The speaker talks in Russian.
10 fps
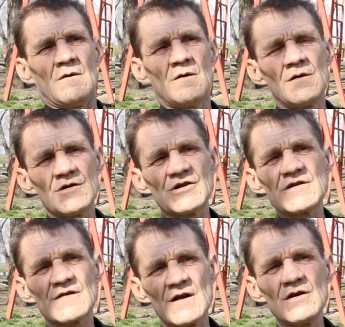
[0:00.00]
э,
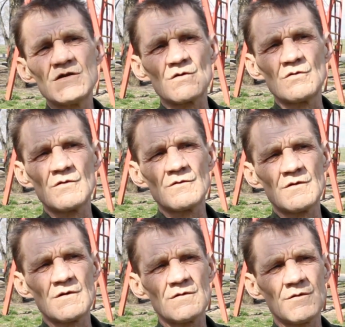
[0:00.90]
через границу он
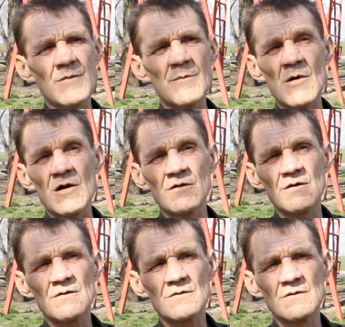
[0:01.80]
э, попал
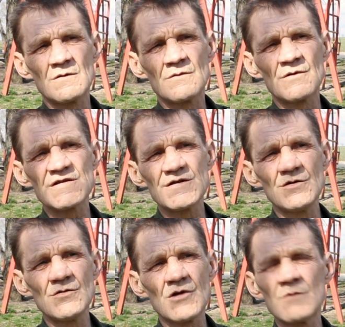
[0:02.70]
э, в
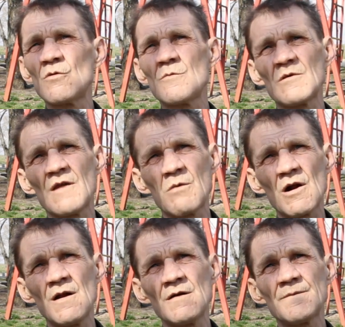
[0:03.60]
Россию, там его
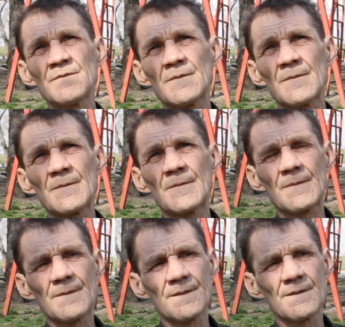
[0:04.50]
подобрали.
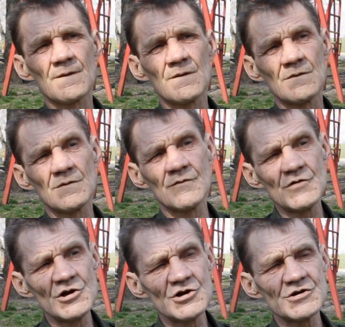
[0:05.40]
Э,
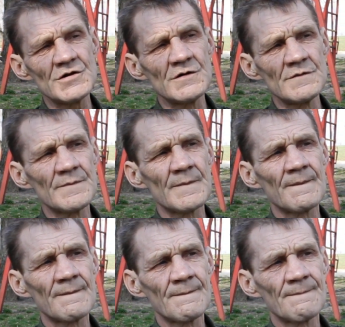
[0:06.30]
вылечили.
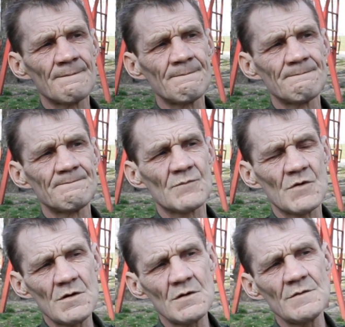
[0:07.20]

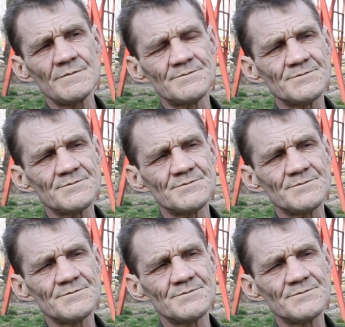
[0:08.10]
И